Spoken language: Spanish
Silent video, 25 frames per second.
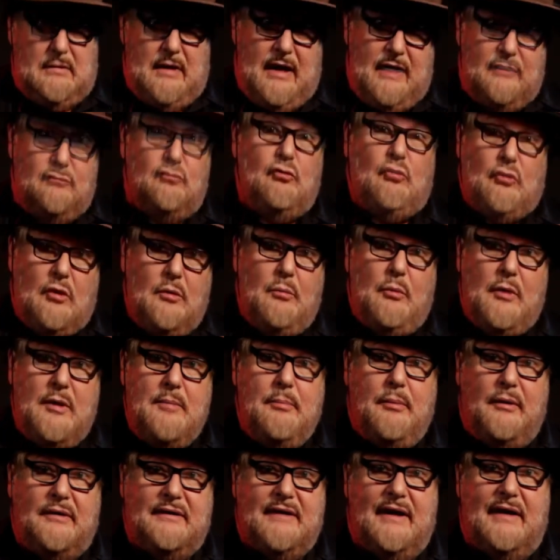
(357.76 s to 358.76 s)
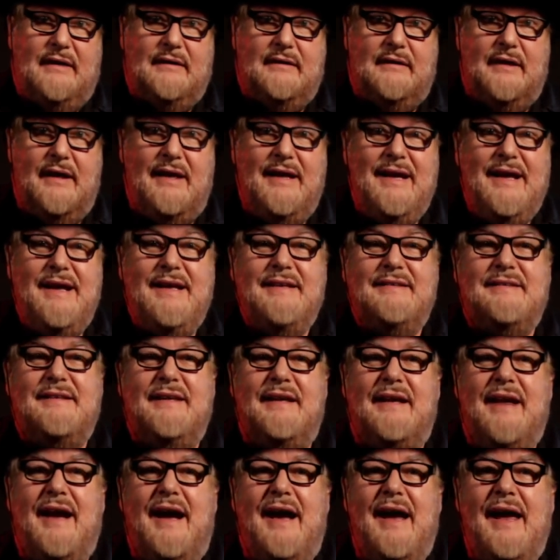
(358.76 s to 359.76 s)
es uno muy importante,
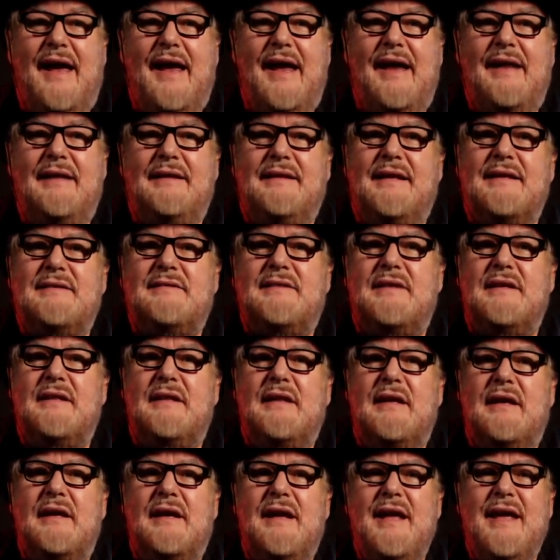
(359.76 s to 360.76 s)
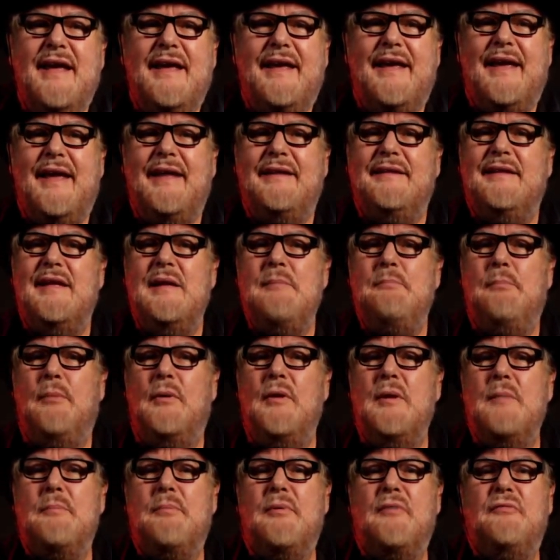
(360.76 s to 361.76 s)
será el decidir qué
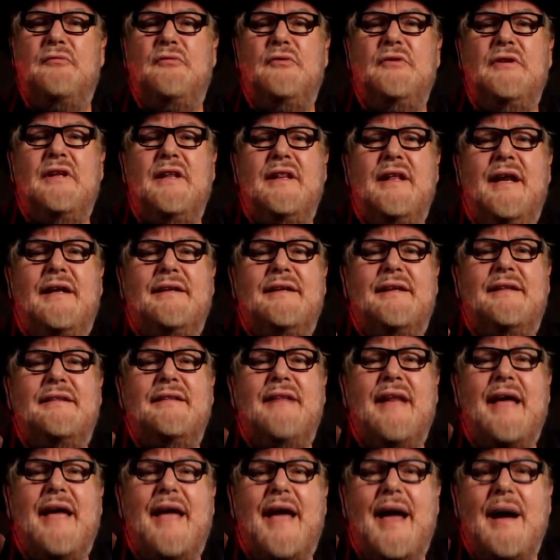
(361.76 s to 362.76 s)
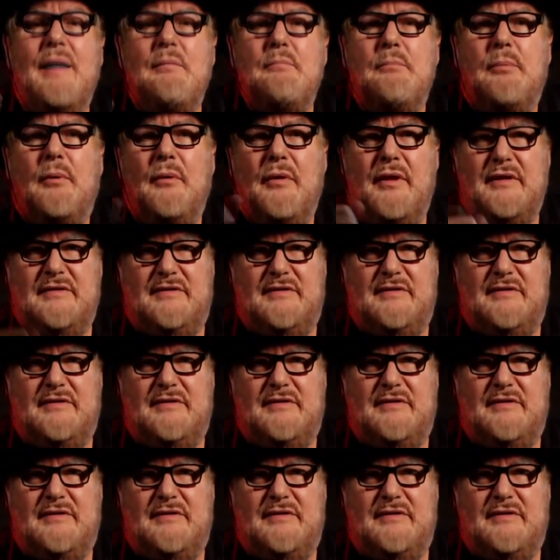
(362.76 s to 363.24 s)
tipo de profundidad de campo